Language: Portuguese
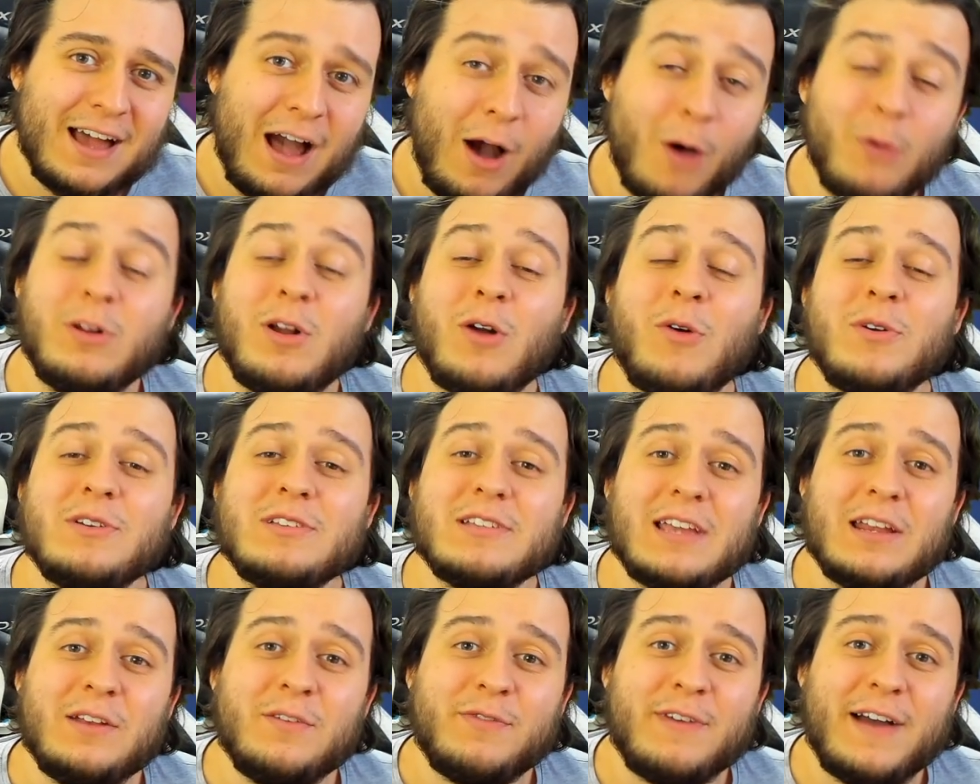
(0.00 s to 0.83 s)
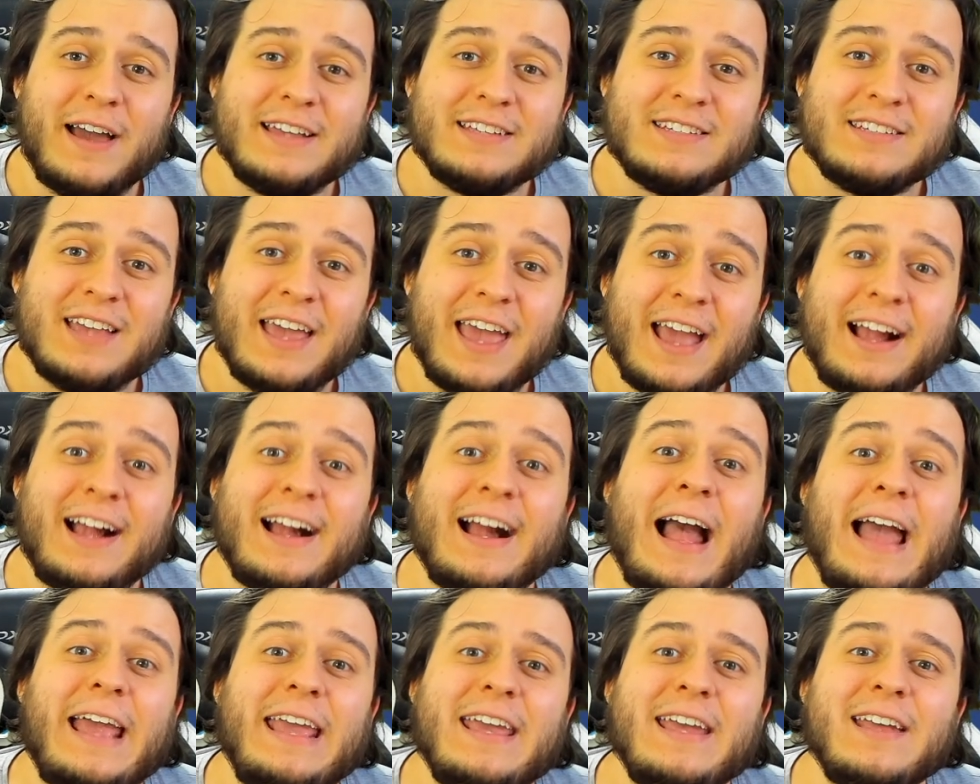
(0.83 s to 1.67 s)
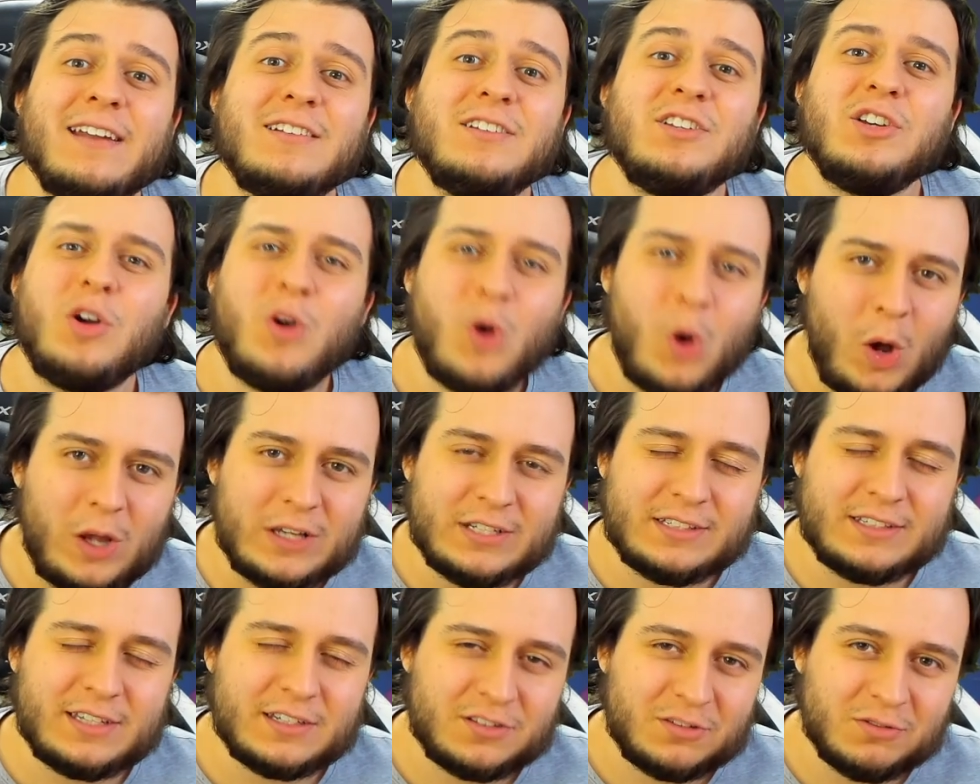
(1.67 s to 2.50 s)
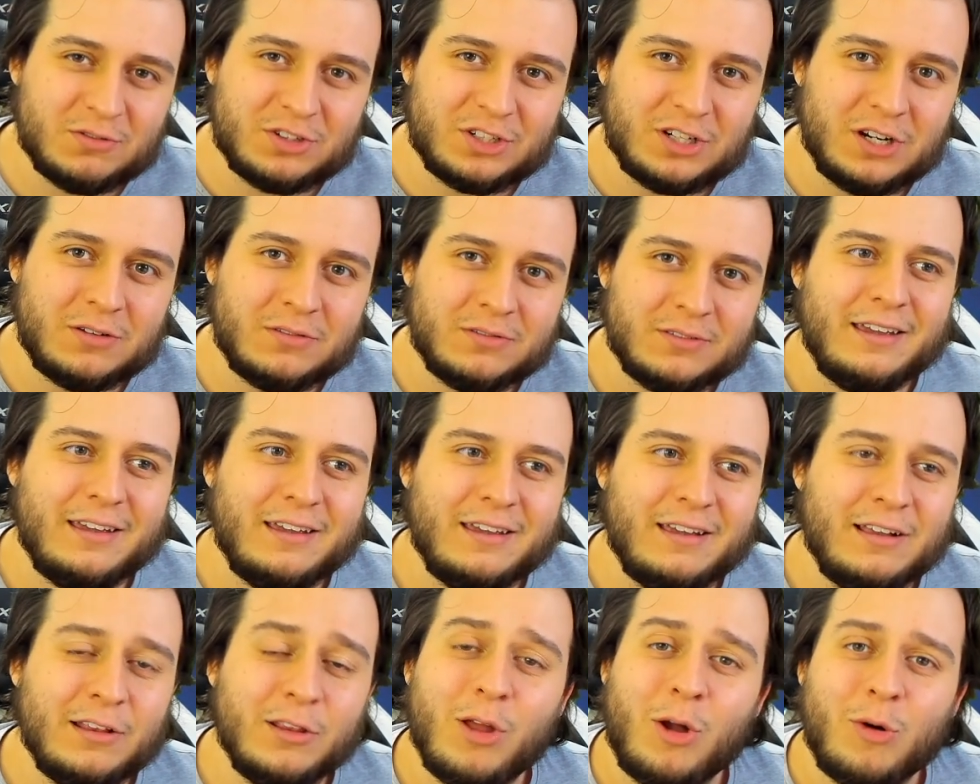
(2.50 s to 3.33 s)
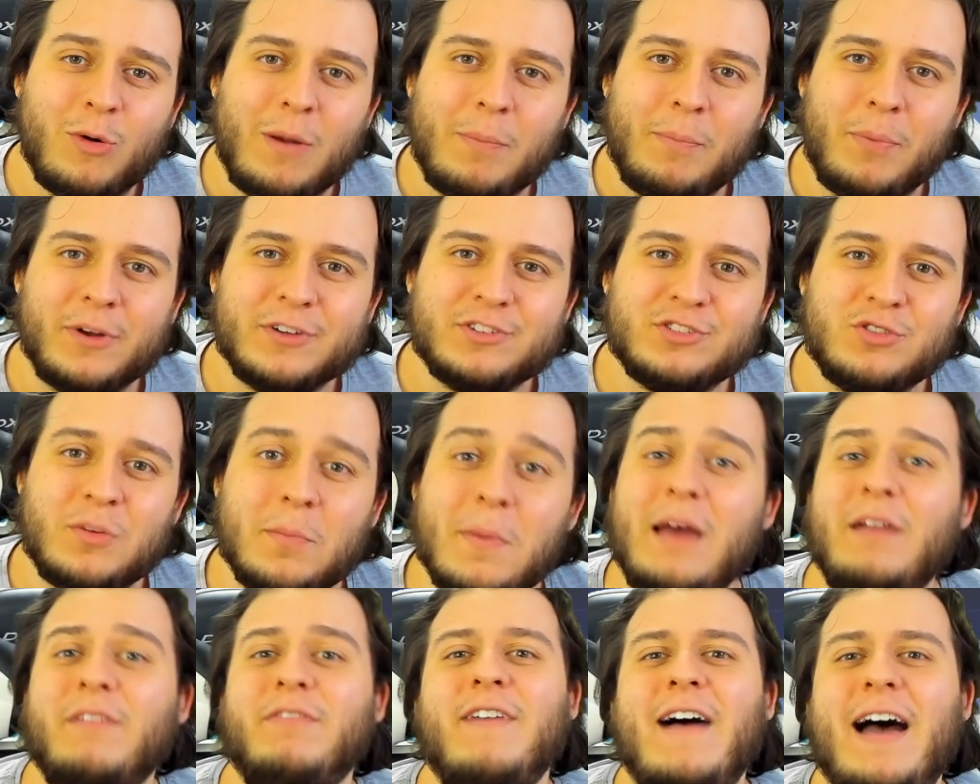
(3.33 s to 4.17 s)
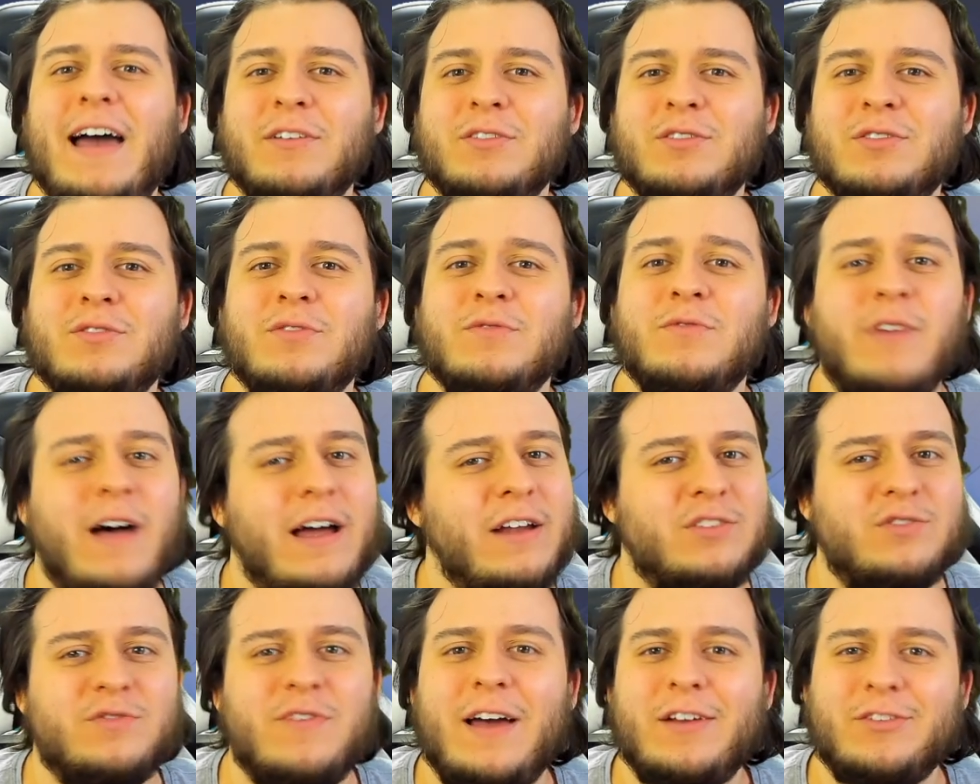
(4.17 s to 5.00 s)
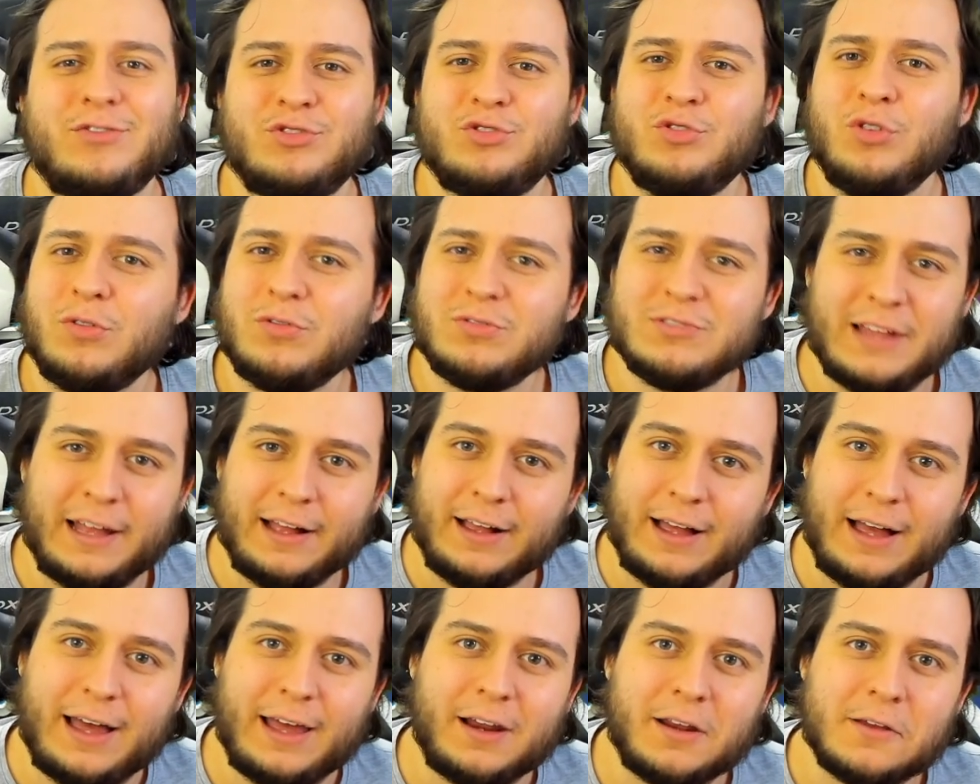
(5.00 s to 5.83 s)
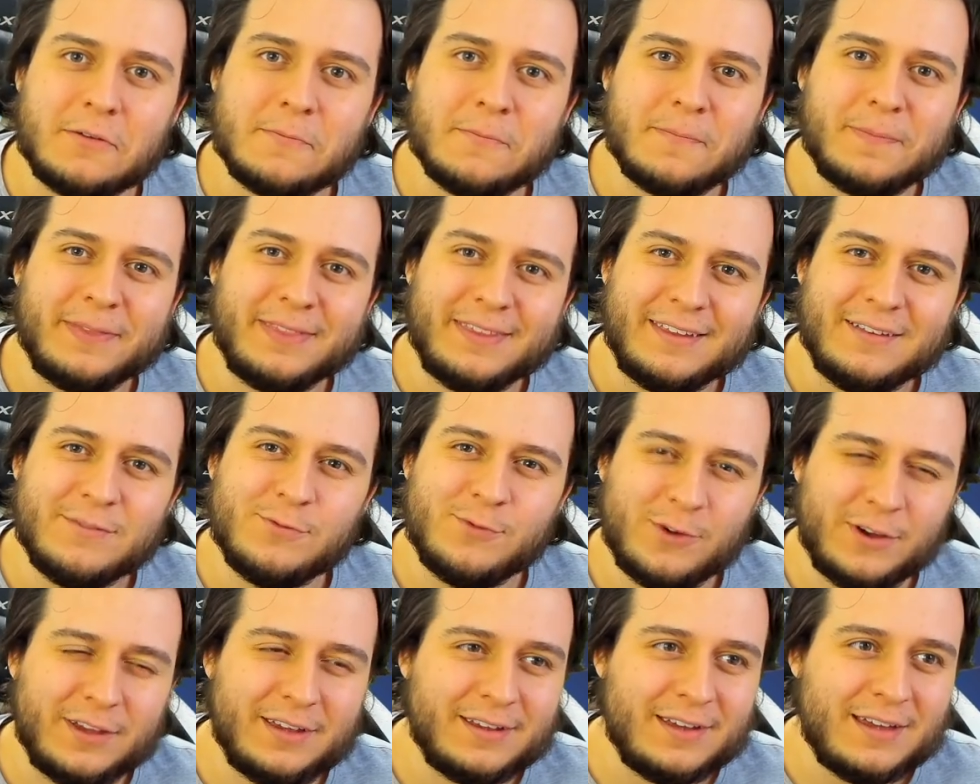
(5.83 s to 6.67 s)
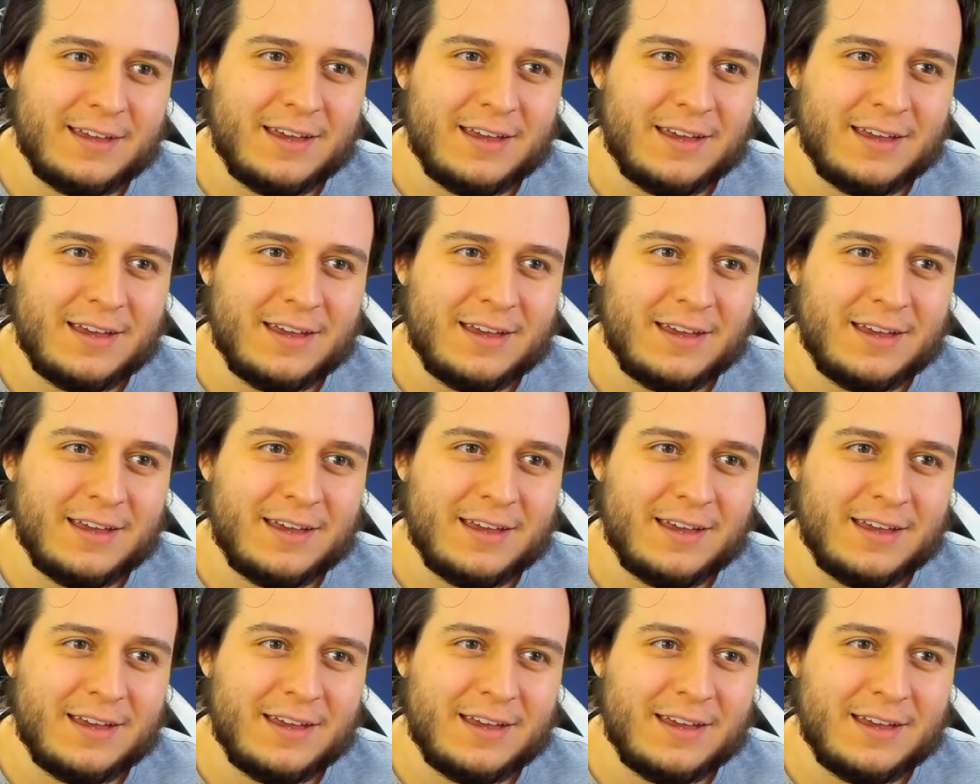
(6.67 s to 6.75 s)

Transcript: A única coisa que ele faz é cair de costas no chão e logo após tomar vários, vários, vários socos na cara. Foi